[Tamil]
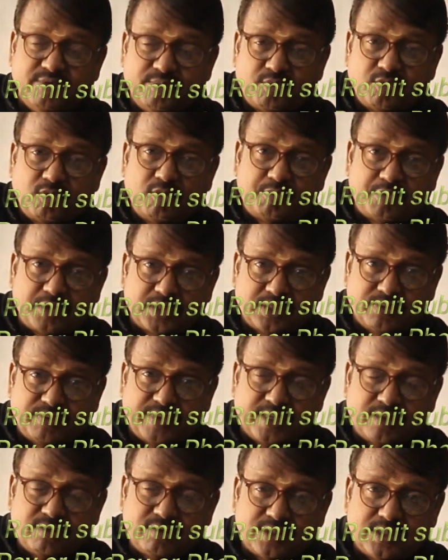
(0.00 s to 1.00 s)
விப்ரோவை பொறுத்த
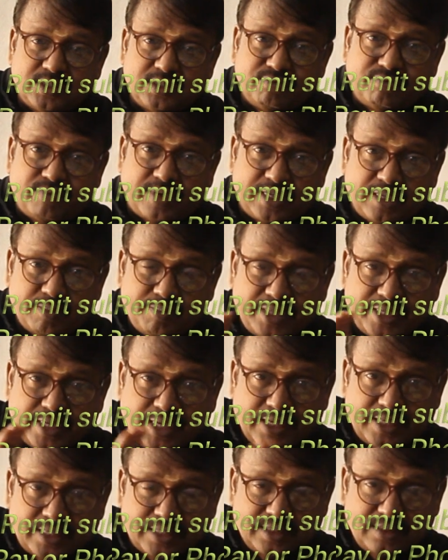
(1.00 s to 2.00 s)
வரைக்கும் வந்து
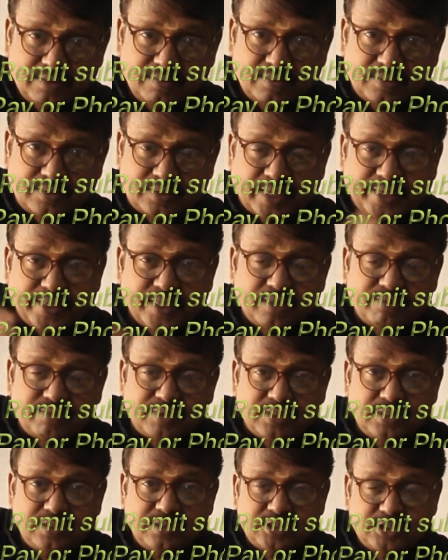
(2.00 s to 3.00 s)
ஃபண்டமெண்டல்லேருந்து
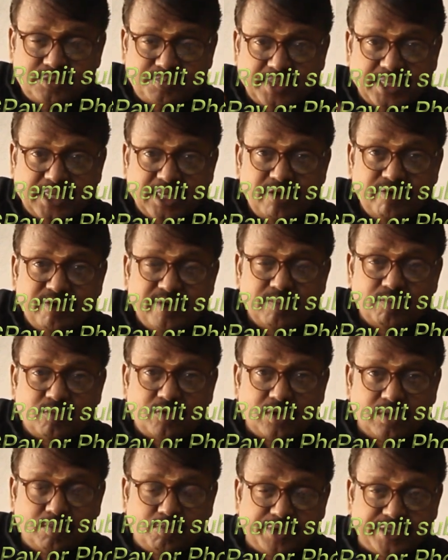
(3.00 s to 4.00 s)
தனியாக வந்து ஸ்பெக்குலேட்டிவ்
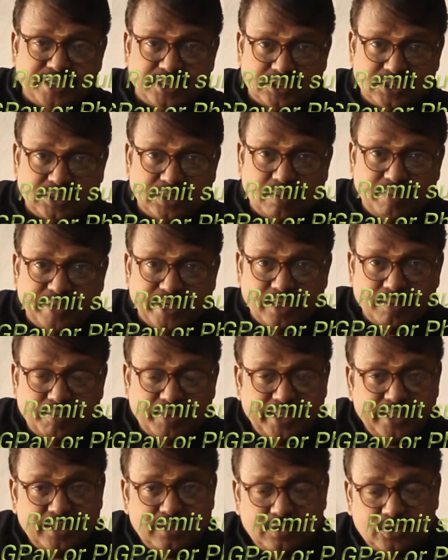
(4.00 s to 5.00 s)
மோடு போயிடுச்சு அப்படின்ற
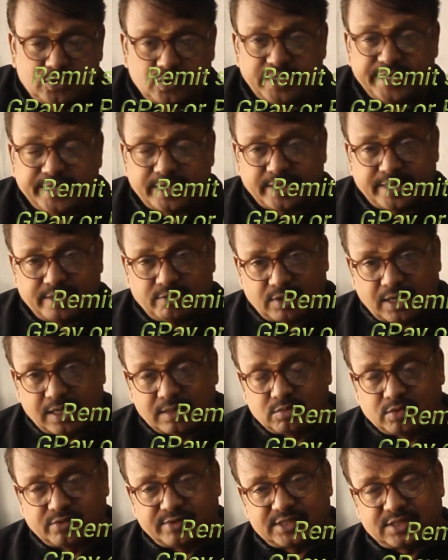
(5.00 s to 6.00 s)
மாதிரி சொல்லிகிட்டு இருக்கேன் ஒரு
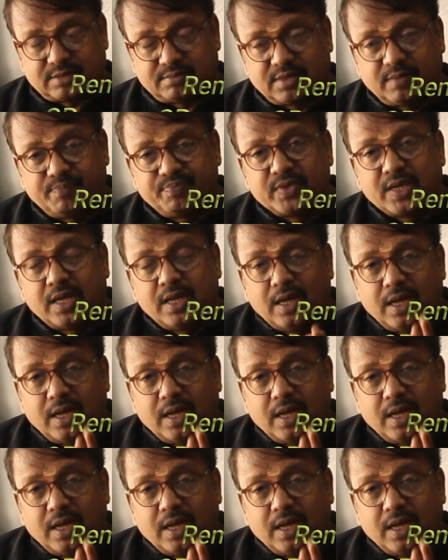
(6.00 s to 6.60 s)
ரெண்டு மூணு வருஷமாக